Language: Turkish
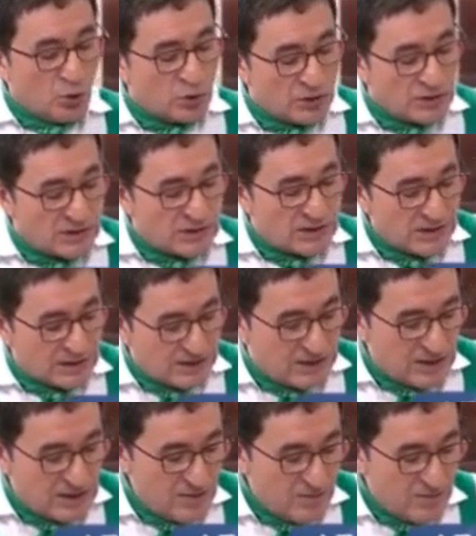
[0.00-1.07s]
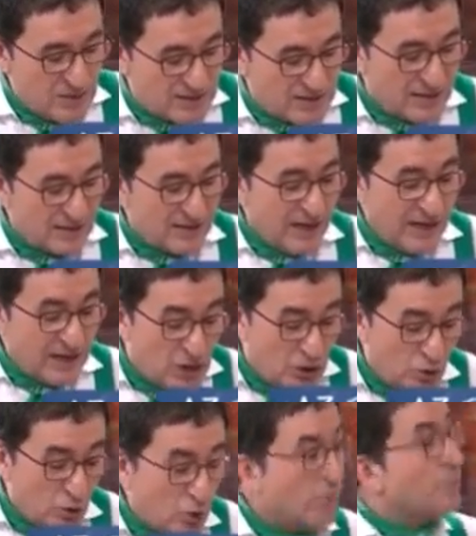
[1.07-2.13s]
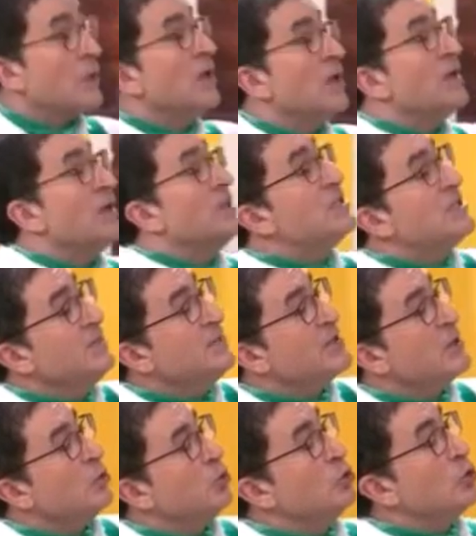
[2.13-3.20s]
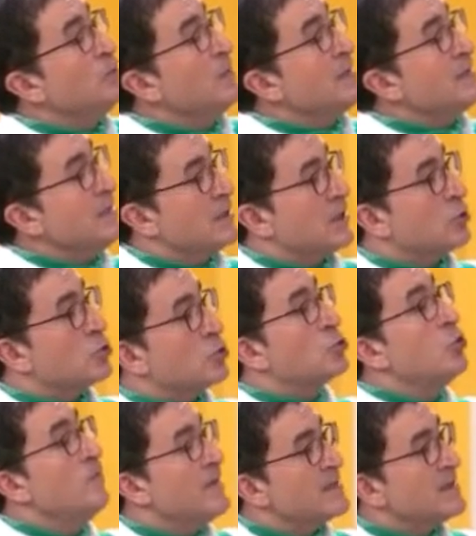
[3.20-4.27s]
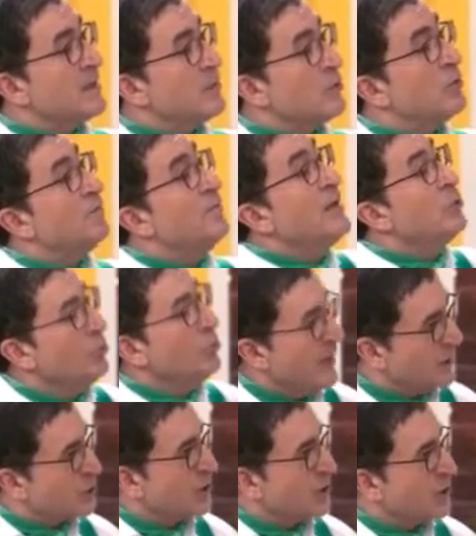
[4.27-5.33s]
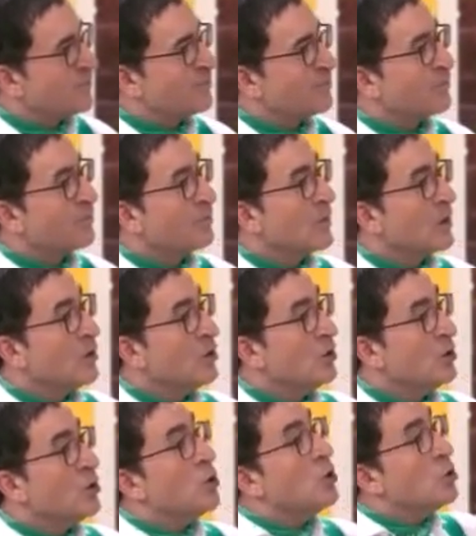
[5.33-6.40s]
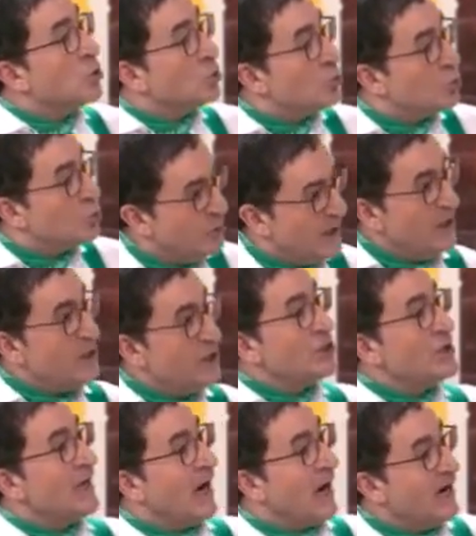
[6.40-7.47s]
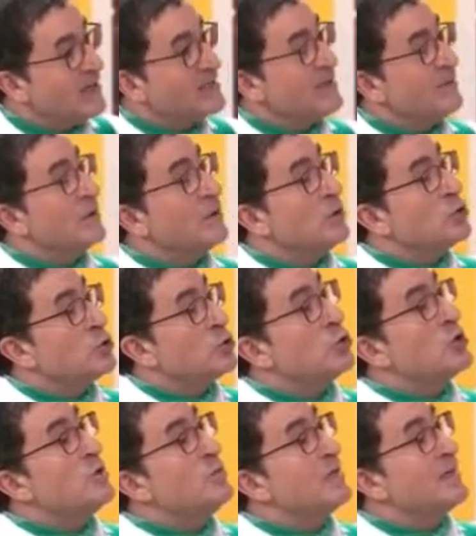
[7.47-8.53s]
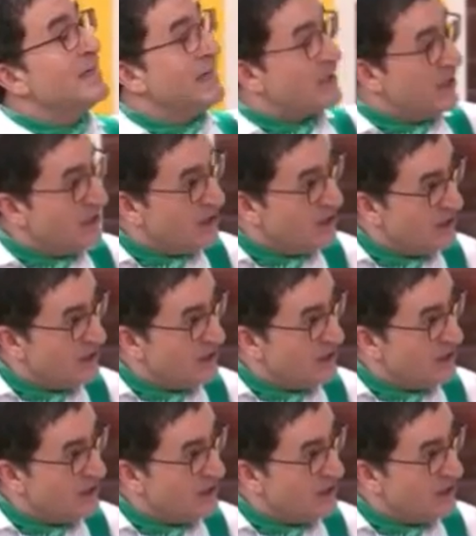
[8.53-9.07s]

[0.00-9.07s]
canlı sıktığımızda da gidiyor. Hiç Sadece kimse unutmasın su ki su ve sabun ve güneş. Güneş aynı zamanda çok iyi bir leke